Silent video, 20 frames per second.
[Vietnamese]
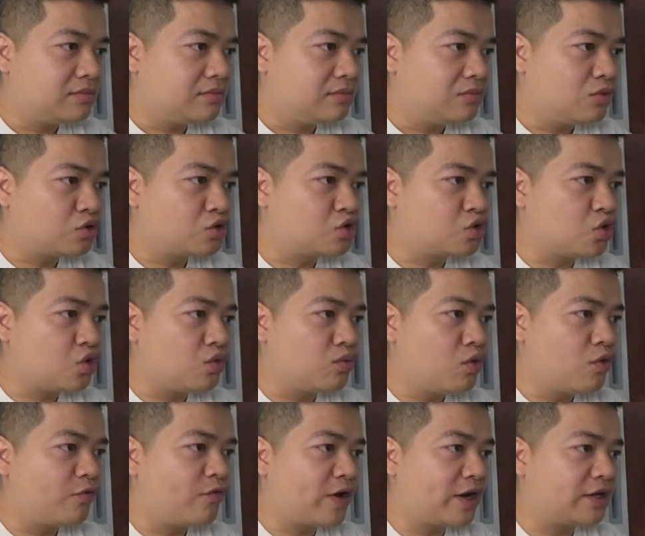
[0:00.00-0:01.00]
một số
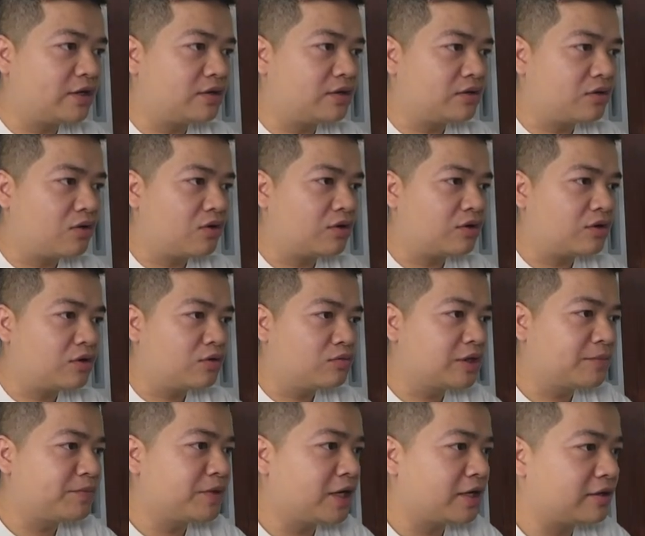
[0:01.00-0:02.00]
bộ phận còn không
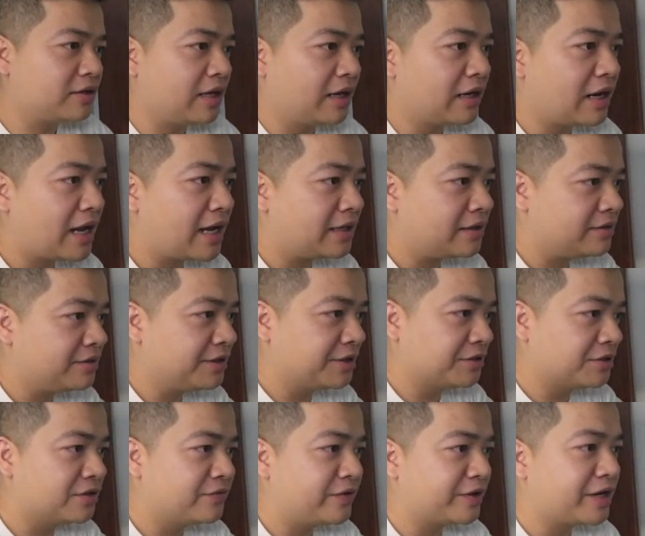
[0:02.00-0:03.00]
chấp nhận Thái Lan nhỉnh
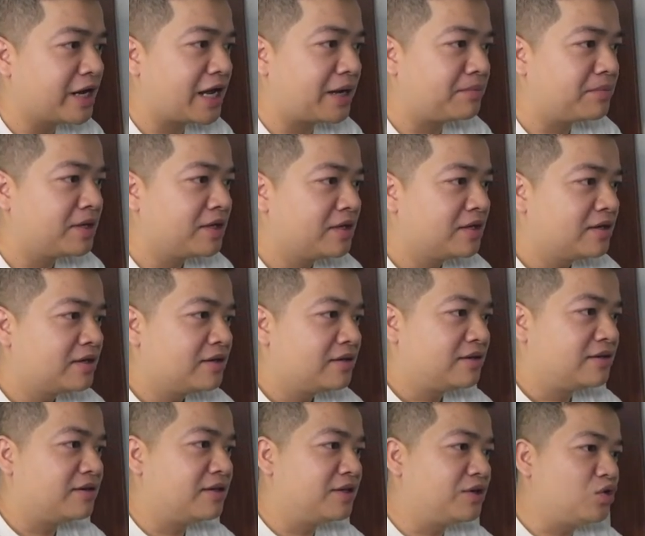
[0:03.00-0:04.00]
hơn Việt Nam,
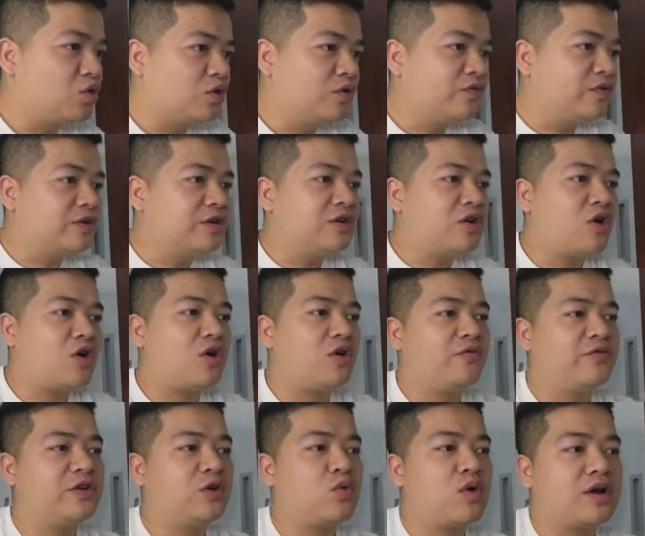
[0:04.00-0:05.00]
nên đối với
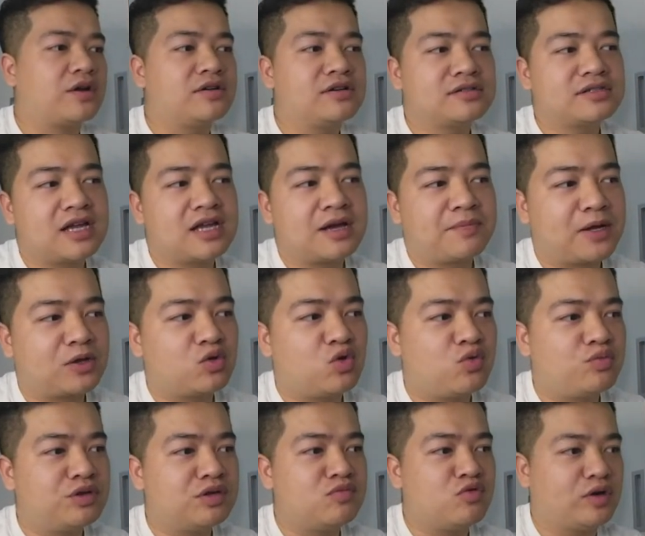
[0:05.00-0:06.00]
họ việc Hoàng Đức sang
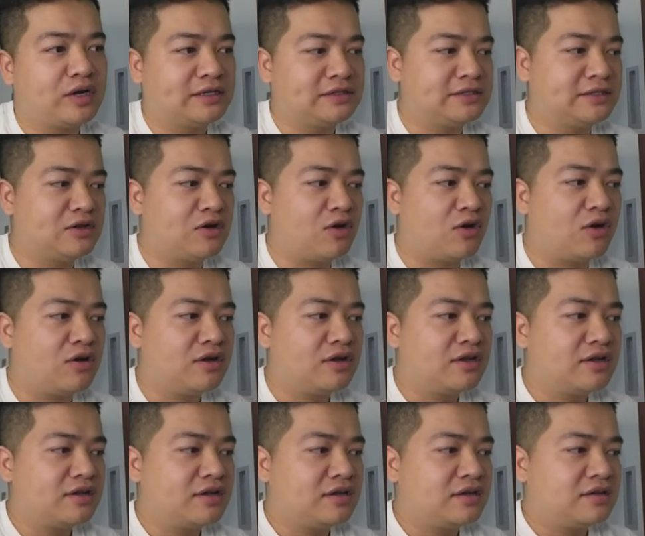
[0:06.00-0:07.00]
Pathum như một cái gì đó
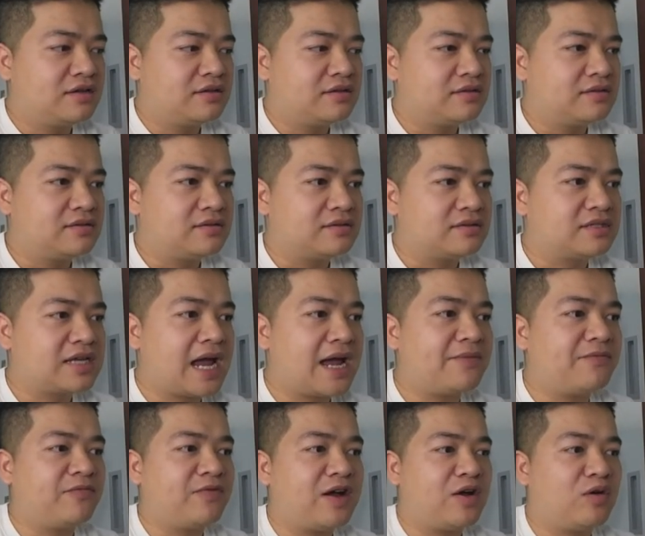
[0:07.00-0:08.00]

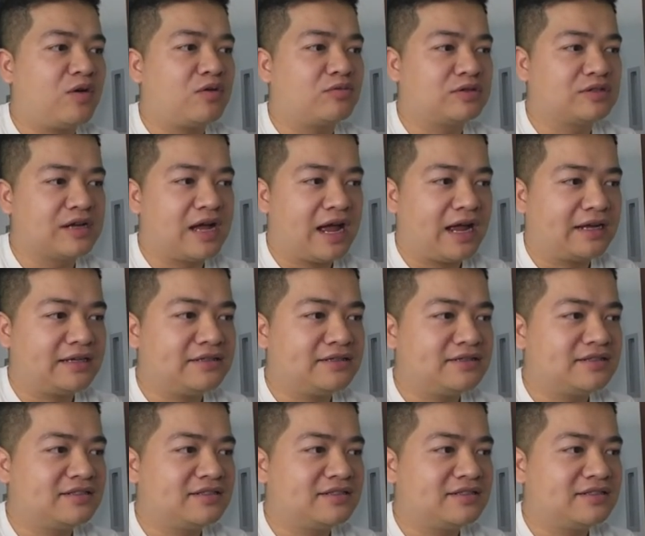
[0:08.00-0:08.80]
chạm vào lòng tự ái.